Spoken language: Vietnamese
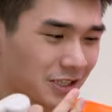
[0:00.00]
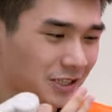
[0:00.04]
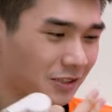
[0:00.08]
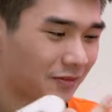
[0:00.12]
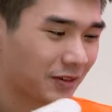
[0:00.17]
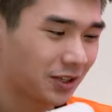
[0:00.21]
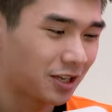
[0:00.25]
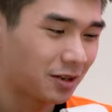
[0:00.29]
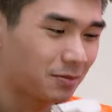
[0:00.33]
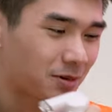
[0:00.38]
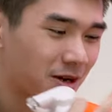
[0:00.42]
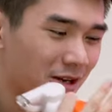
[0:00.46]
Chính
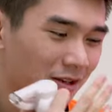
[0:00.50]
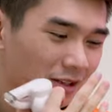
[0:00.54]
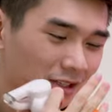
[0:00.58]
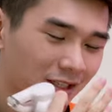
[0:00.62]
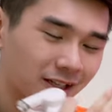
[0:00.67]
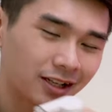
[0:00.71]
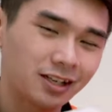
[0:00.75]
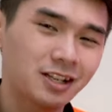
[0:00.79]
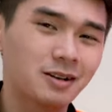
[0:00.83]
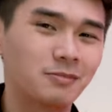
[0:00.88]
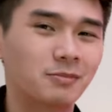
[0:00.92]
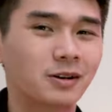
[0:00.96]
vì thế mà
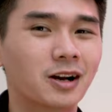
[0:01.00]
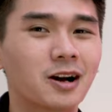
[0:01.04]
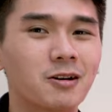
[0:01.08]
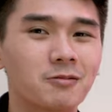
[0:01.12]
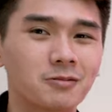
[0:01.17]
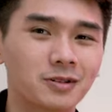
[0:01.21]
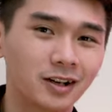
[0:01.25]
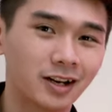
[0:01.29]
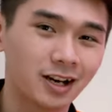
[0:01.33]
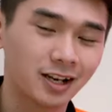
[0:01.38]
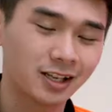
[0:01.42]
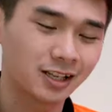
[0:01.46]
cái điểm
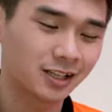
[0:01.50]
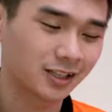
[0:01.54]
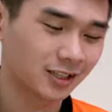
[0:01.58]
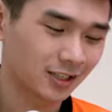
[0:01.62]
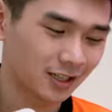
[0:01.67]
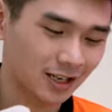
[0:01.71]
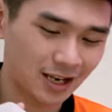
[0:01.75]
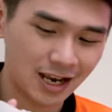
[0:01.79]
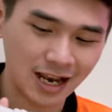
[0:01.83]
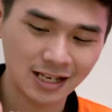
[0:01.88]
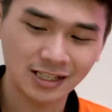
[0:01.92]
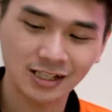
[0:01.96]
cộng ở đây
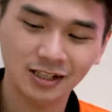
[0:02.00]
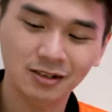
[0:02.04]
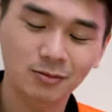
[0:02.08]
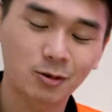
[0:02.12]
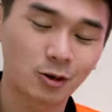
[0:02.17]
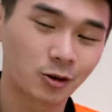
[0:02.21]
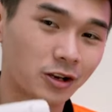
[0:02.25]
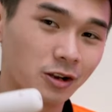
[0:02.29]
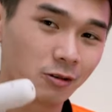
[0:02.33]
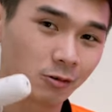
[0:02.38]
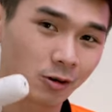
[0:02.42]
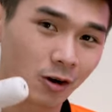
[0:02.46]
hai chiếc
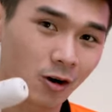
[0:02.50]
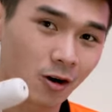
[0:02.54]
gimbal đều